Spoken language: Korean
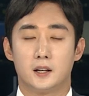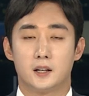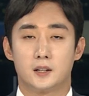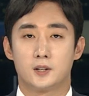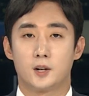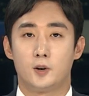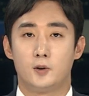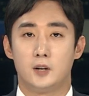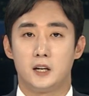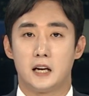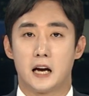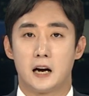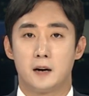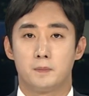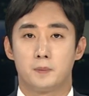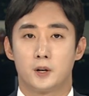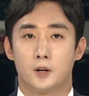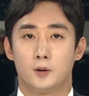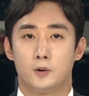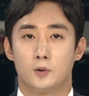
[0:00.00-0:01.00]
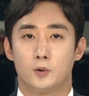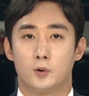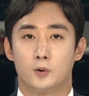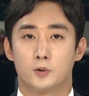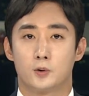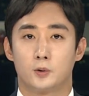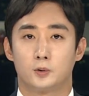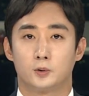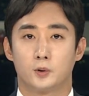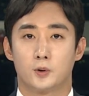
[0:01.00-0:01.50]
서울 양평
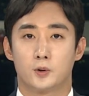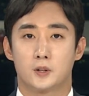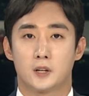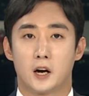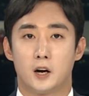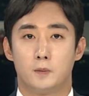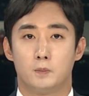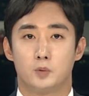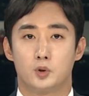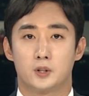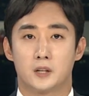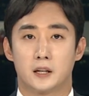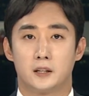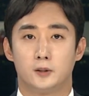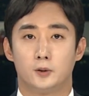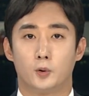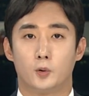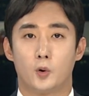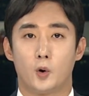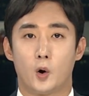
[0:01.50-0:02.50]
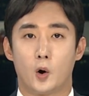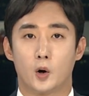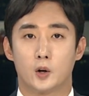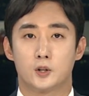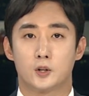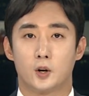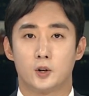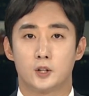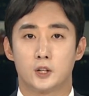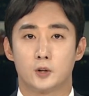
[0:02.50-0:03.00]
고속도로 사업 무산을 놓고
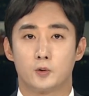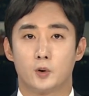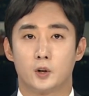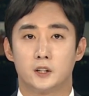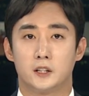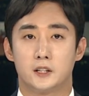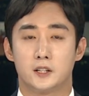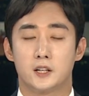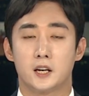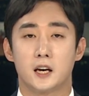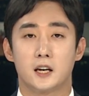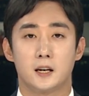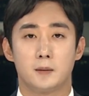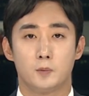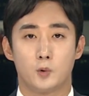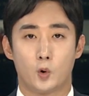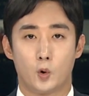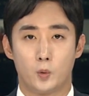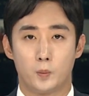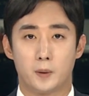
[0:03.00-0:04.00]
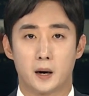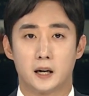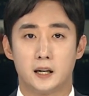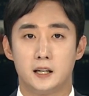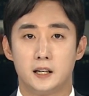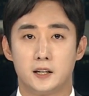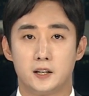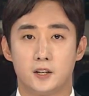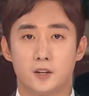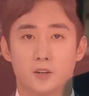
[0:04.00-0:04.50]
정치권은 책임
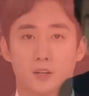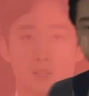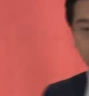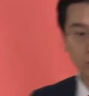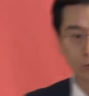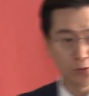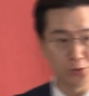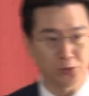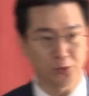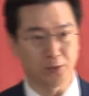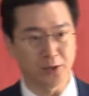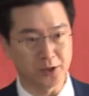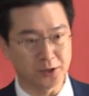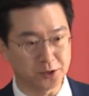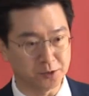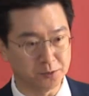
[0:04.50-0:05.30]
공방을 이어갔습니다.